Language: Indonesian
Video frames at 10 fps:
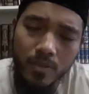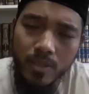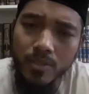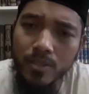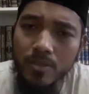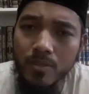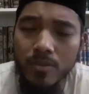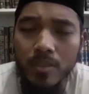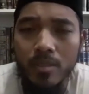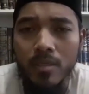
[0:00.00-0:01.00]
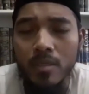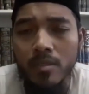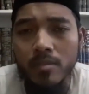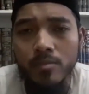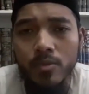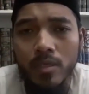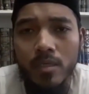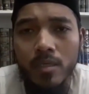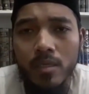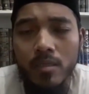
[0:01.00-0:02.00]
dan dia jauhi semua
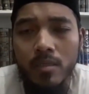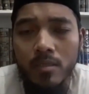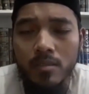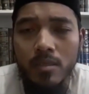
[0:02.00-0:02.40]
larangan